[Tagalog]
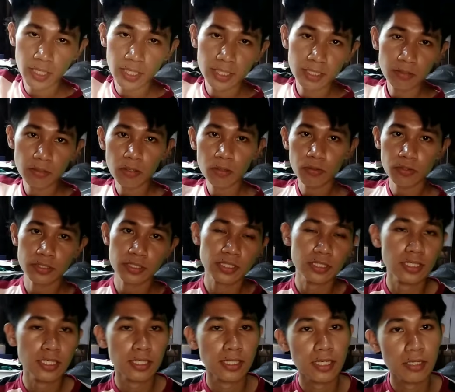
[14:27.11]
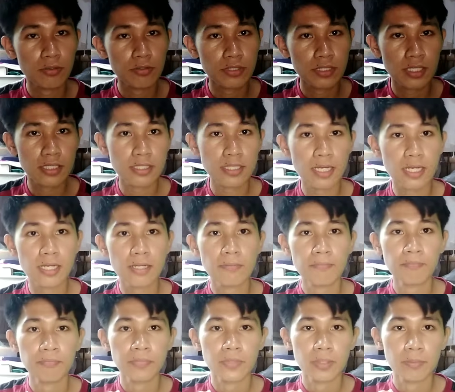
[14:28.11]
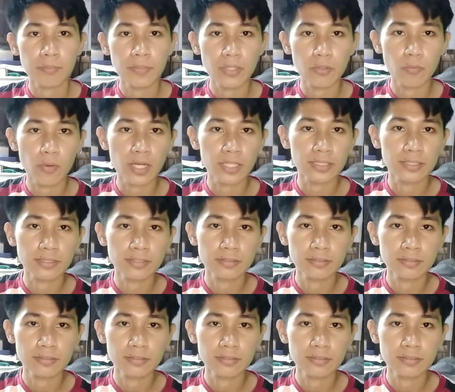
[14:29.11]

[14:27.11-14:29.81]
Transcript: Kaya ang ginawa ko is inilagay ko siya sa B1.